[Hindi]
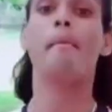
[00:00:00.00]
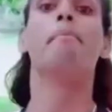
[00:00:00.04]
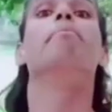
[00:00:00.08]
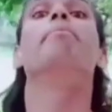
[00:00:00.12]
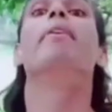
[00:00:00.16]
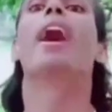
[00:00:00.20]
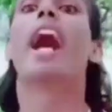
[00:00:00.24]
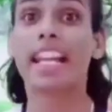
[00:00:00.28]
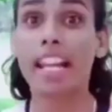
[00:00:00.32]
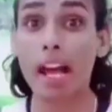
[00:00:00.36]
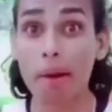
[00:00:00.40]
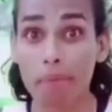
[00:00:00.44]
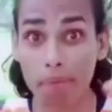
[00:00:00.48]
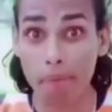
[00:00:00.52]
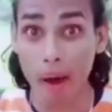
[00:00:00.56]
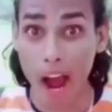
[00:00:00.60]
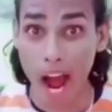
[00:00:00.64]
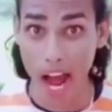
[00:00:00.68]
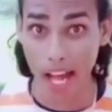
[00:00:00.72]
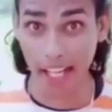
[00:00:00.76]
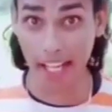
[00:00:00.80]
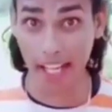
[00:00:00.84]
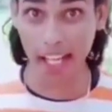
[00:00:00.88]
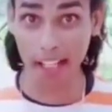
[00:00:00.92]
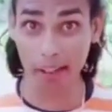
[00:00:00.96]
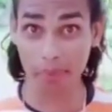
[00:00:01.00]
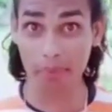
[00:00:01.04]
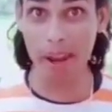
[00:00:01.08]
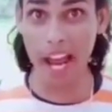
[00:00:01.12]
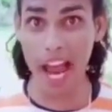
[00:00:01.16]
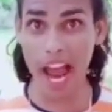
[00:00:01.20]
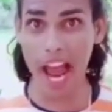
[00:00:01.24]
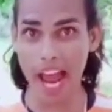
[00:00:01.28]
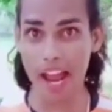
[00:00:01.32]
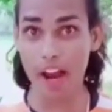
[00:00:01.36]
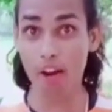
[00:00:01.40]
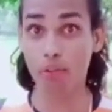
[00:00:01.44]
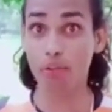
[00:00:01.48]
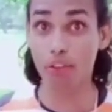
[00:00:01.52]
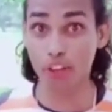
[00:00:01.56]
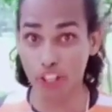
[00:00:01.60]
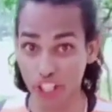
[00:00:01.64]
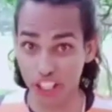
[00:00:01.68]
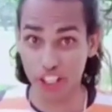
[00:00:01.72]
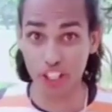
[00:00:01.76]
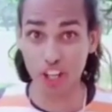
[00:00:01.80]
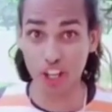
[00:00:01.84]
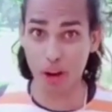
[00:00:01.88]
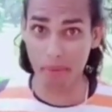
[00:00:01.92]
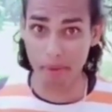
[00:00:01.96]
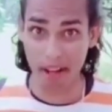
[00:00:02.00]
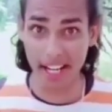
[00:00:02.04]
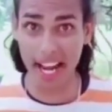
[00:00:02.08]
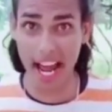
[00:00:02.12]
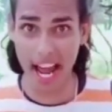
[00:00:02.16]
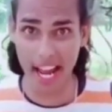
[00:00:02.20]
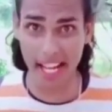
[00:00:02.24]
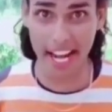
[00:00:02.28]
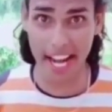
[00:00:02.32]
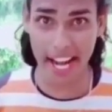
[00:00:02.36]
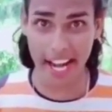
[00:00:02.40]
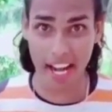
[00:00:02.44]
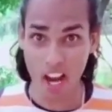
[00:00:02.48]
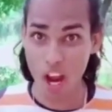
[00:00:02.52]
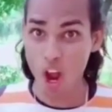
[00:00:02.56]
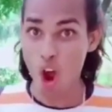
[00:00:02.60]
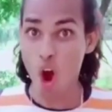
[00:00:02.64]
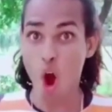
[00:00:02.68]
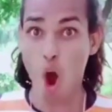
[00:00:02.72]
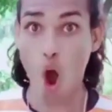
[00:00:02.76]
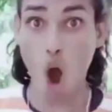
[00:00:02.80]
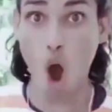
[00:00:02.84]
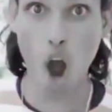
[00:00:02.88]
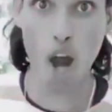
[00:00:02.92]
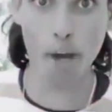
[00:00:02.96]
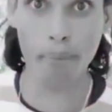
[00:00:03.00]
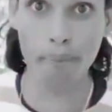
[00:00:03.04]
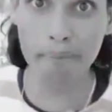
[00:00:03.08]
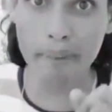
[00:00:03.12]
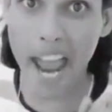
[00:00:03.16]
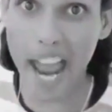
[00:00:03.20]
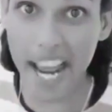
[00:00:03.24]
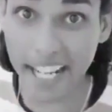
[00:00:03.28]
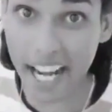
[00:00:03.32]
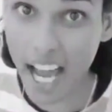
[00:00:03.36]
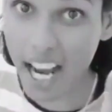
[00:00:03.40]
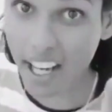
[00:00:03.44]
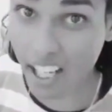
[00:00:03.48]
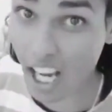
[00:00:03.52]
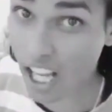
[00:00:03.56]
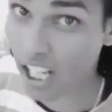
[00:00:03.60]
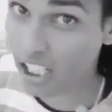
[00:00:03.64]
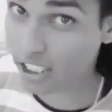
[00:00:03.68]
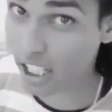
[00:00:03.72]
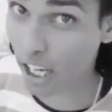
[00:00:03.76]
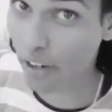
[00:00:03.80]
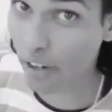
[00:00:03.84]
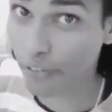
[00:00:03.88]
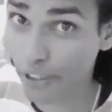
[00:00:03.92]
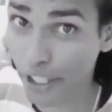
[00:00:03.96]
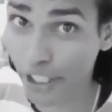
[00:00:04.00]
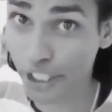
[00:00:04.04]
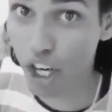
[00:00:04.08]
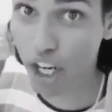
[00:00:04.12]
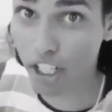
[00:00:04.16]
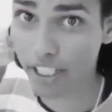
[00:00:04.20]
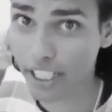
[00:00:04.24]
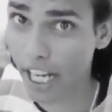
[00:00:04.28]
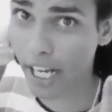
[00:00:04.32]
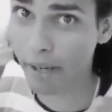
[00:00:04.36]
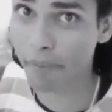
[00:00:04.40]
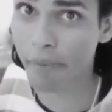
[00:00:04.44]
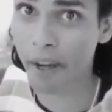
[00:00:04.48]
मैं ना पार्क में आया हूँ वीडियो बनाने और मैं ना कल से वीडियो नहीं